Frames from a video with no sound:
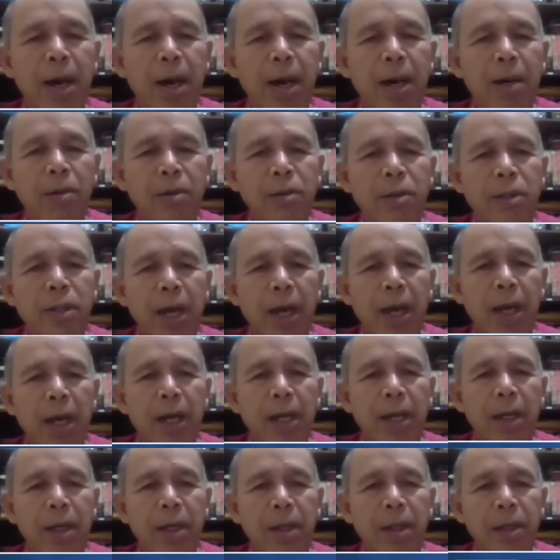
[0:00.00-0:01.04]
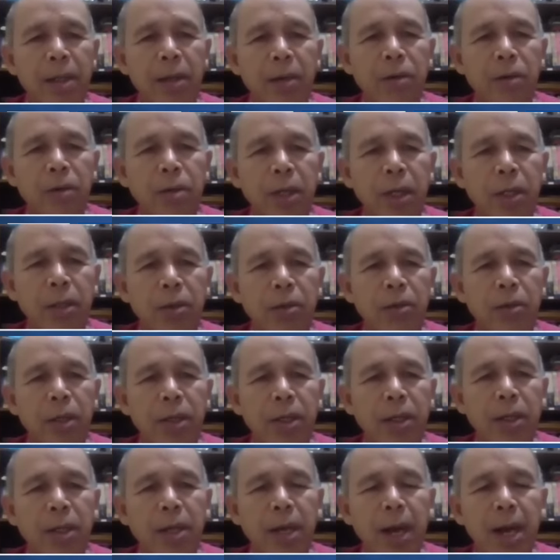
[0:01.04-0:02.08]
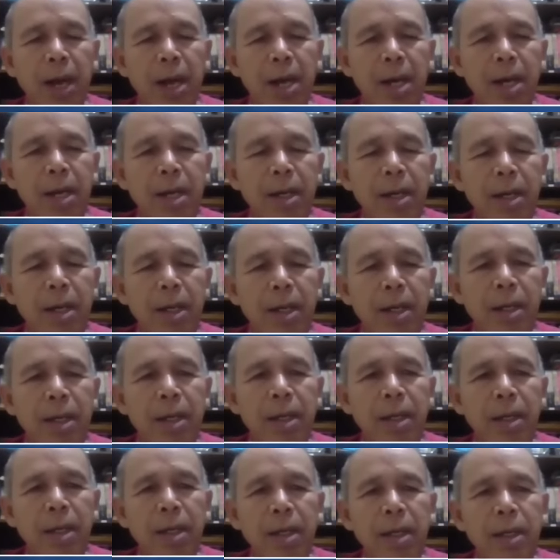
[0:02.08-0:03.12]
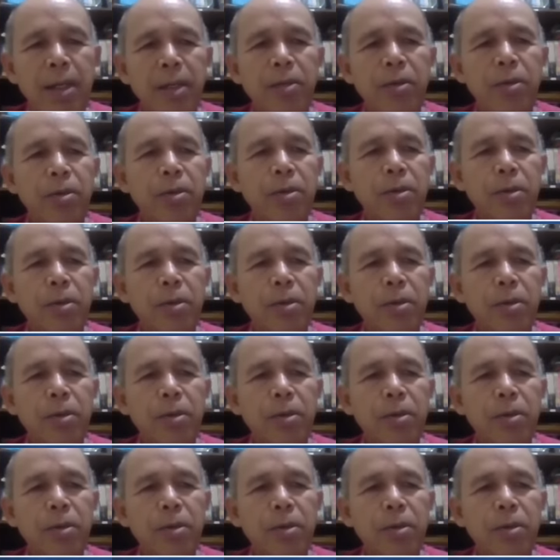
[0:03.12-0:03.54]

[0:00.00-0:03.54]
harus jalan terus atau tidak itu